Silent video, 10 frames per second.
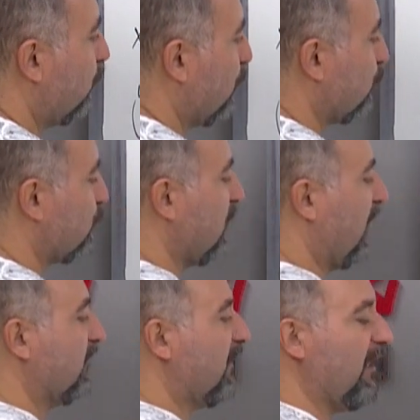Bu
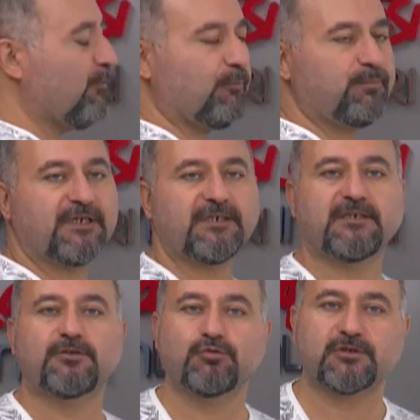yüzden EBOB'ları
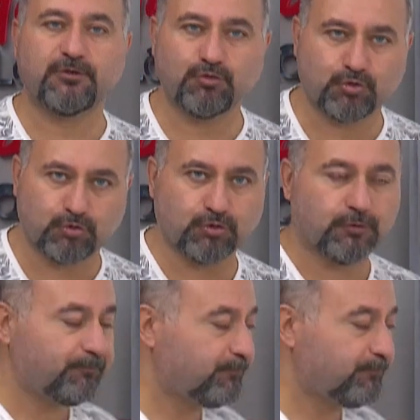2 üzeri 3'tür.